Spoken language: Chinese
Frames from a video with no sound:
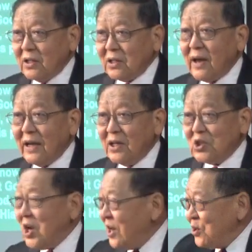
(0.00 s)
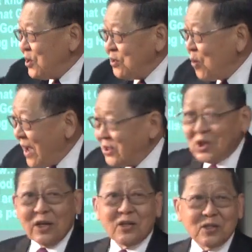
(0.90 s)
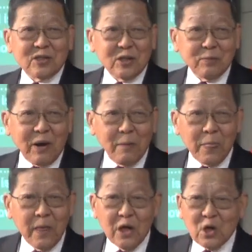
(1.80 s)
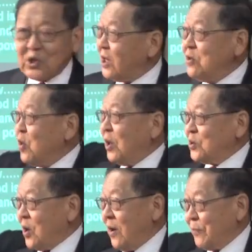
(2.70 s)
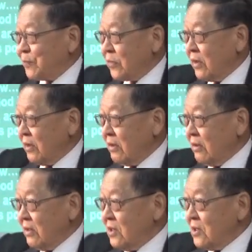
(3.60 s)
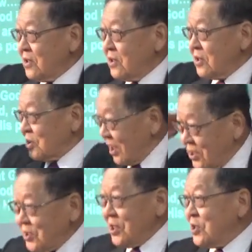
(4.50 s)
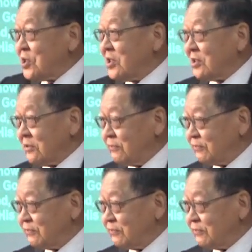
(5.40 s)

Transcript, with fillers: 是啊，千真万确的事情嘛，神活作，神行事。